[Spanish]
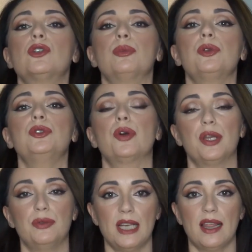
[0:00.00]
son productos
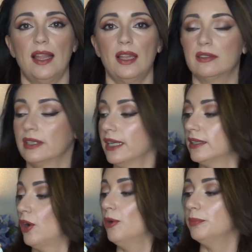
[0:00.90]
que he utilizado
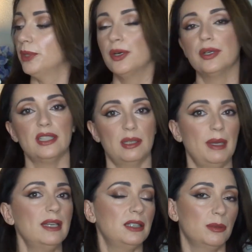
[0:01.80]
en hombros y
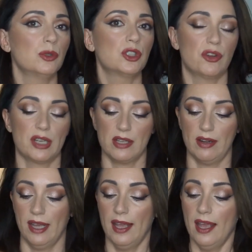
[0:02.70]
demás en muchas
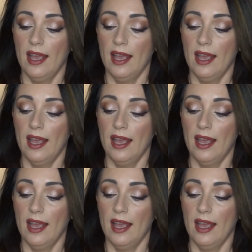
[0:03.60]
ocasiones.